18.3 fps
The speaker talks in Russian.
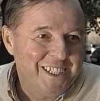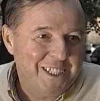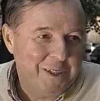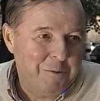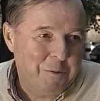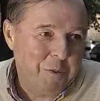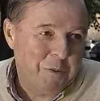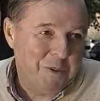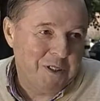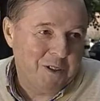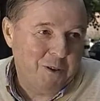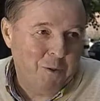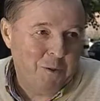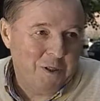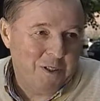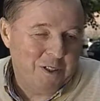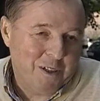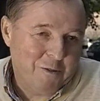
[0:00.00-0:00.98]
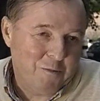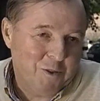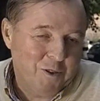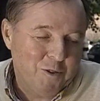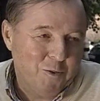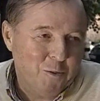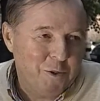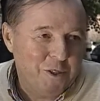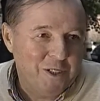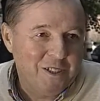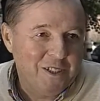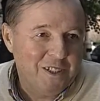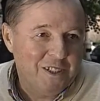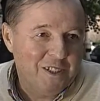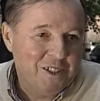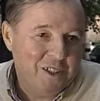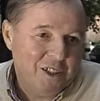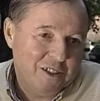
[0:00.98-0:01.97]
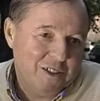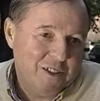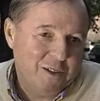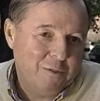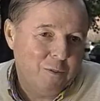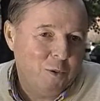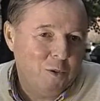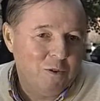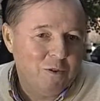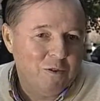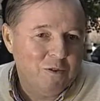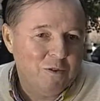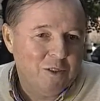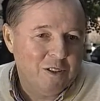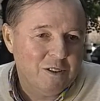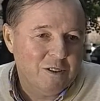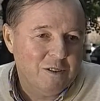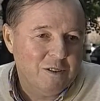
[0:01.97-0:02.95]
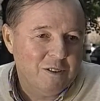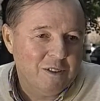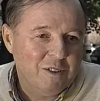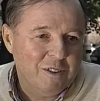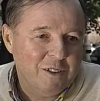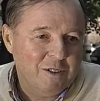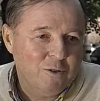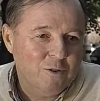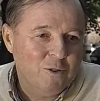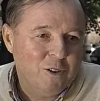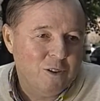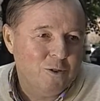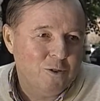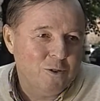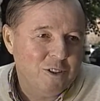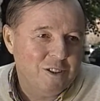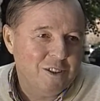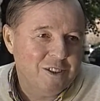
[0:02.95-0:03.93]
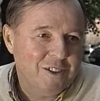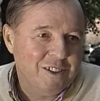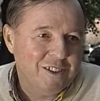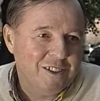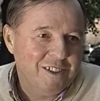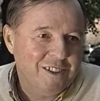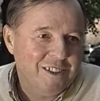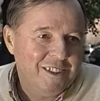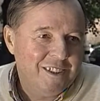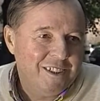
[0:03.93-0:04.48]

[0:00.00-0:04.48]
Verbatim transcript: Когда мы познакомились, как бы общий язык нашли, с тех пор у нас э, такое хорошее отношение.